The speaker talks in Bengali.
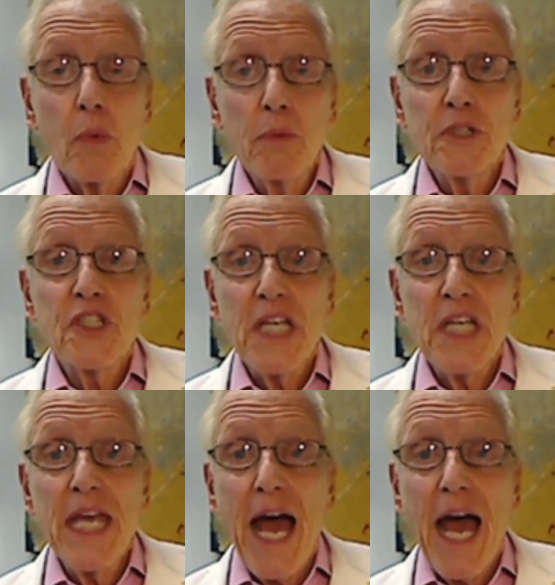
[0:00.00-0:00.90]
নিরাপদ
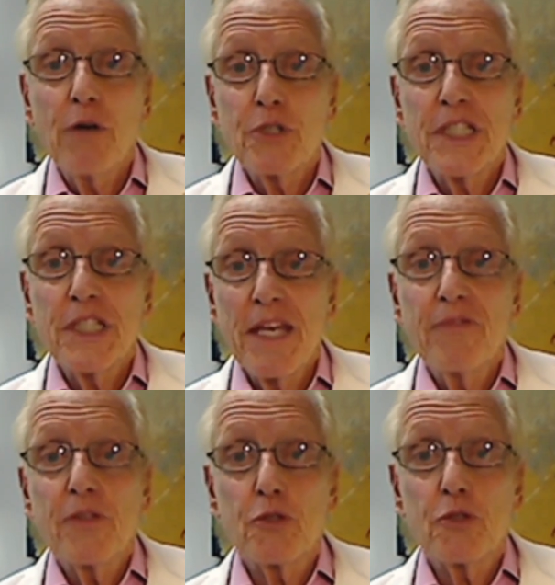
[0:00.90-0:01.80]
রাখতে হবে
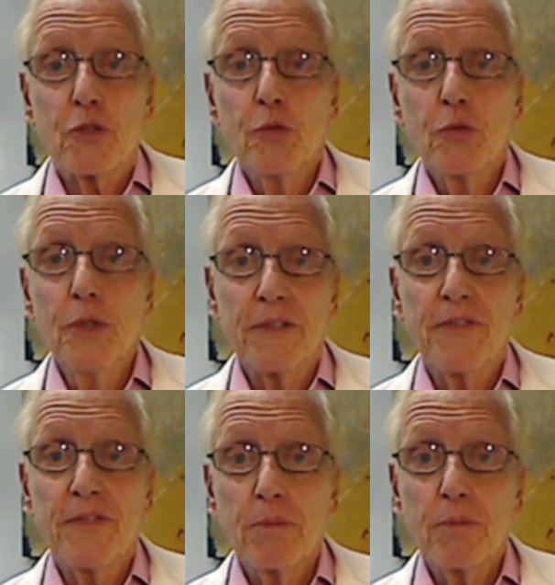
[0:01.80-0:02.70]
এটাই এখন
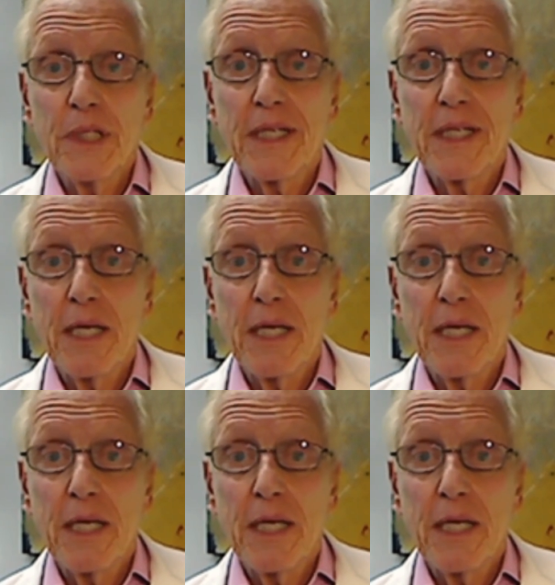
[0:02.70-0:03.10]
বাস্তব